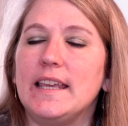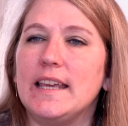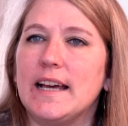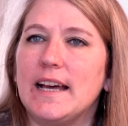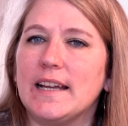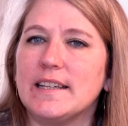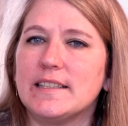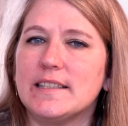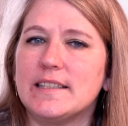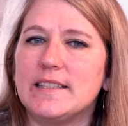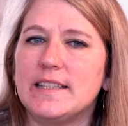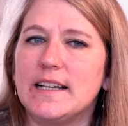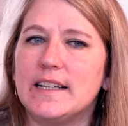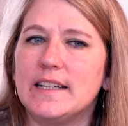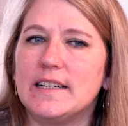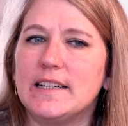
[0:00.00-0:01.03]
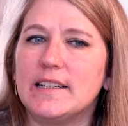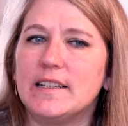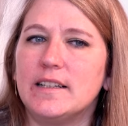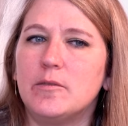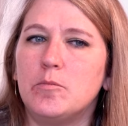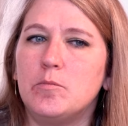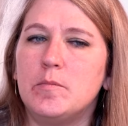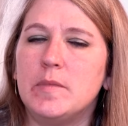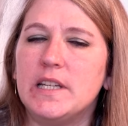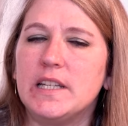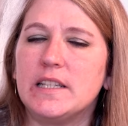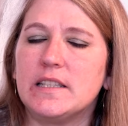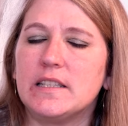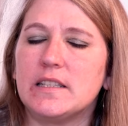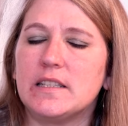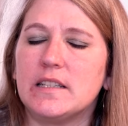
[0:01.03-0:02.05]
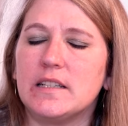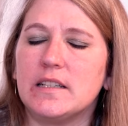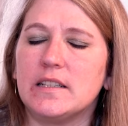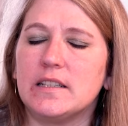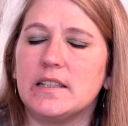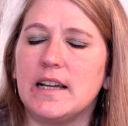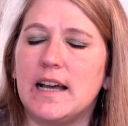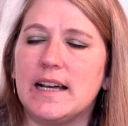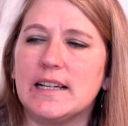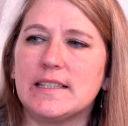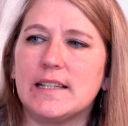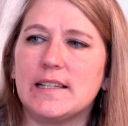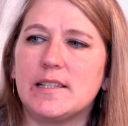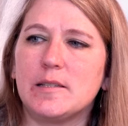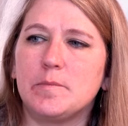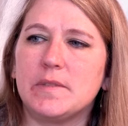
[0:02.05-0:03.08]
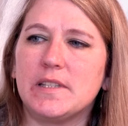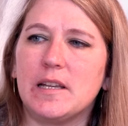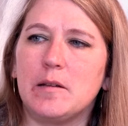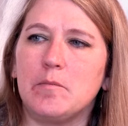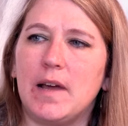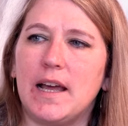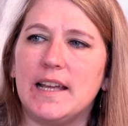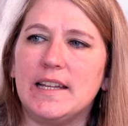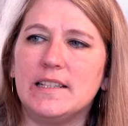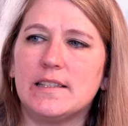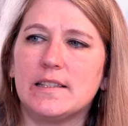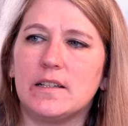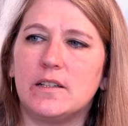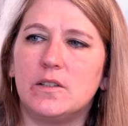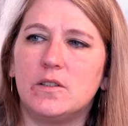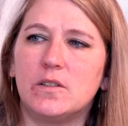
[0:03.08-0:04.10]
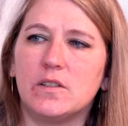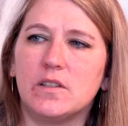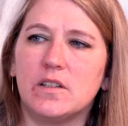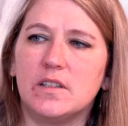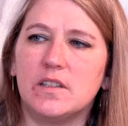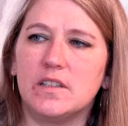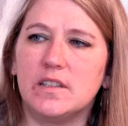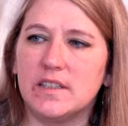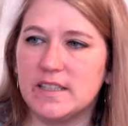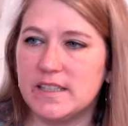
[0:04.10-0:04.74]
Ihr hattet ja mit äh, 18, Mainz auch äh, eine